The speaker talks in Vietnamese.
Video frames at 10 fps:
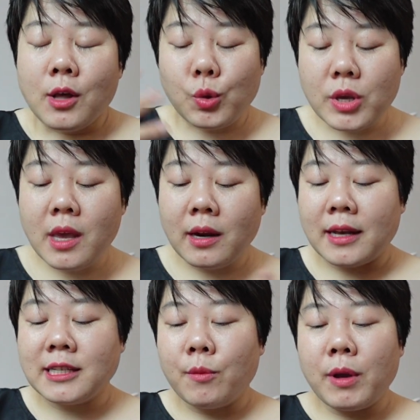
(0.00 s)
tuy nhiên
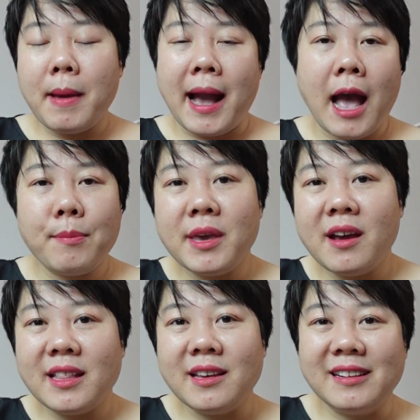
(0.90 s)
là trong cái bảng
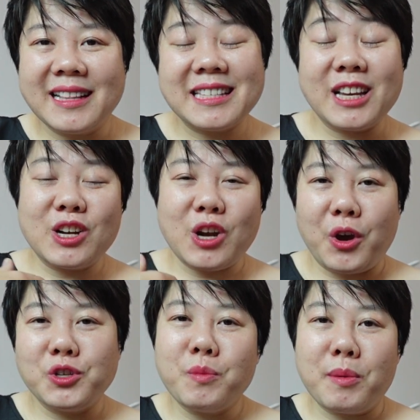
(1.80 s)
IPA thì người ta sẽ
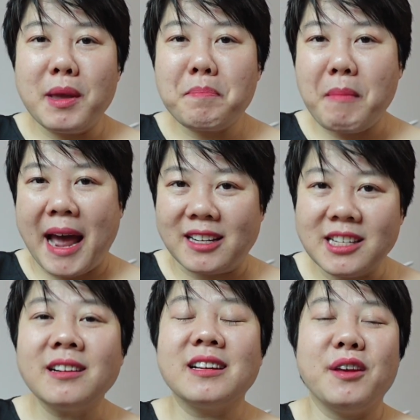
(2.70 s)
nói cho mình biết bản
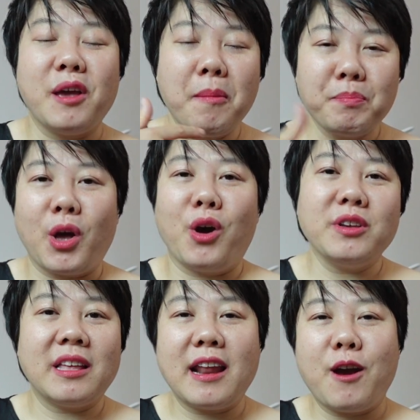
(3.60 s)
chất cái âm đó
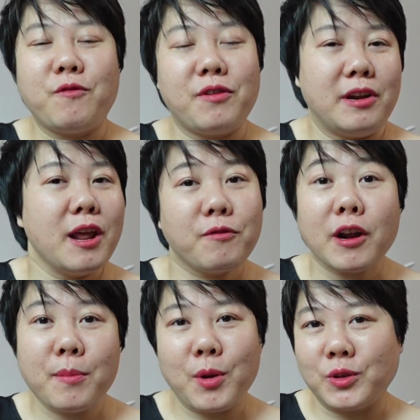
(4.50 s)
như thế nào và nên
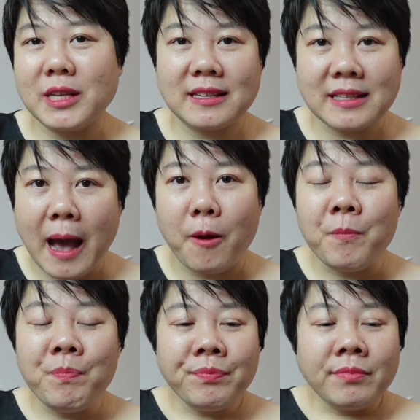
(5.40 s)
phát âm nó ra sao
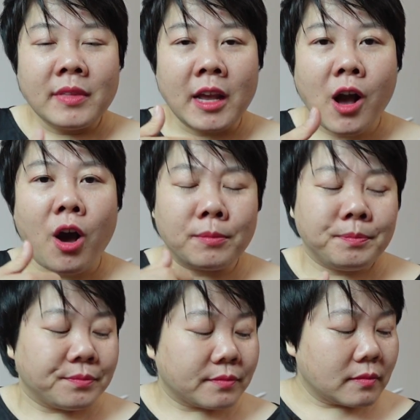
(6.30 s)
thế còn
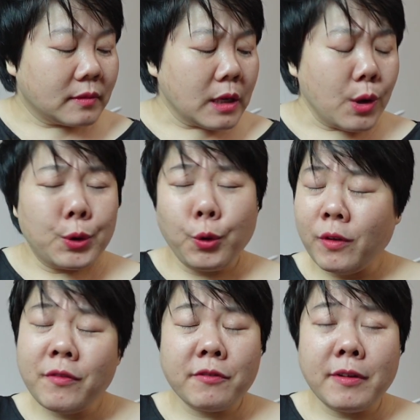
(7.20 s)
đối
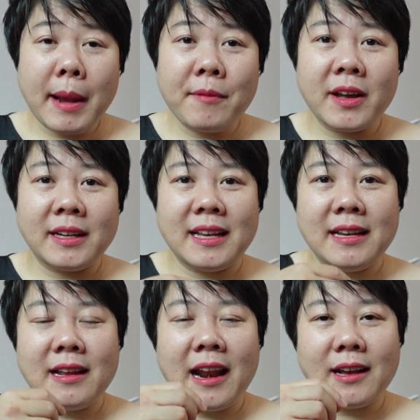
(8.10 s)
với phương pháp ghép vần
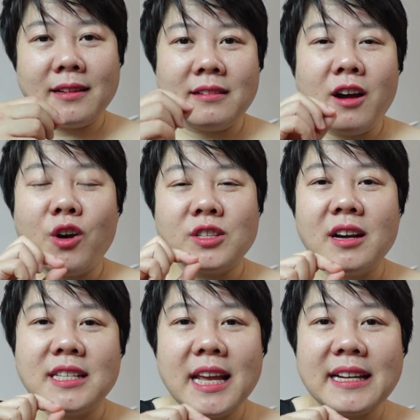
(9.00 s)
thì là họ
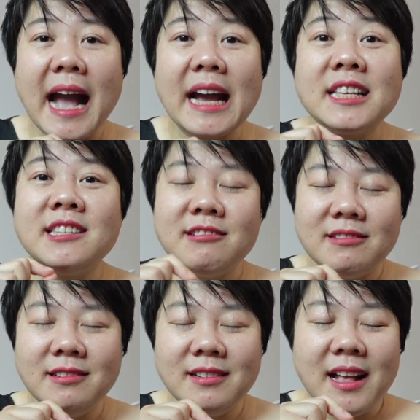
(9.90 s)
dựa trên các cái chữ
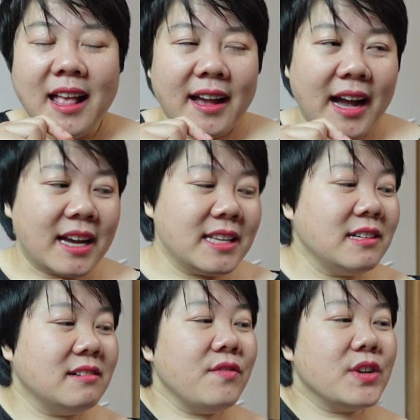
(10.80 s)
các cái
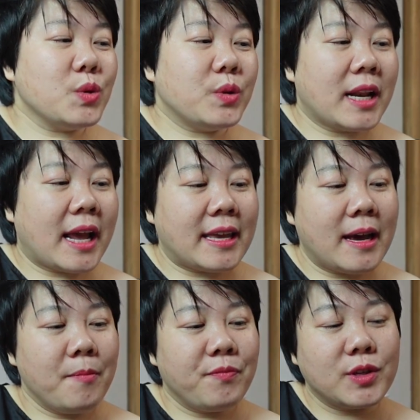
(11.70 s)
chữ ví dụ như này
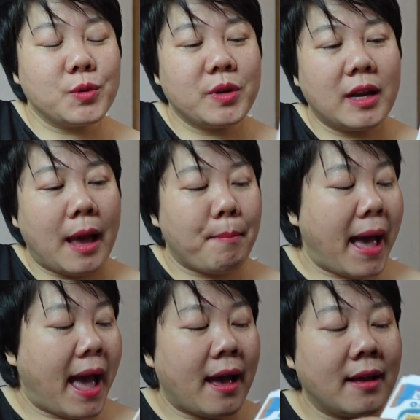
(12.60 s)
nhá ví dụ như là
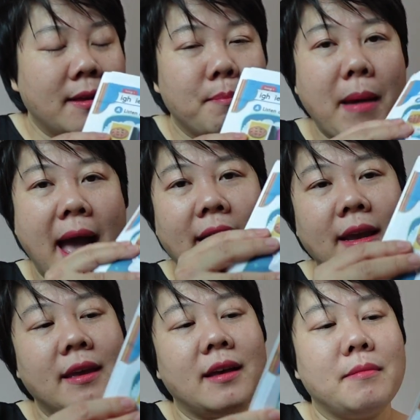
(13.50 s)
ba ba
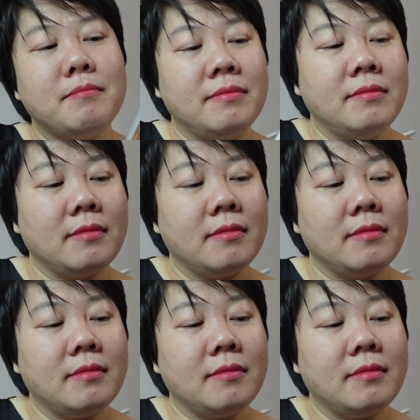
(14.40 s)
cái um,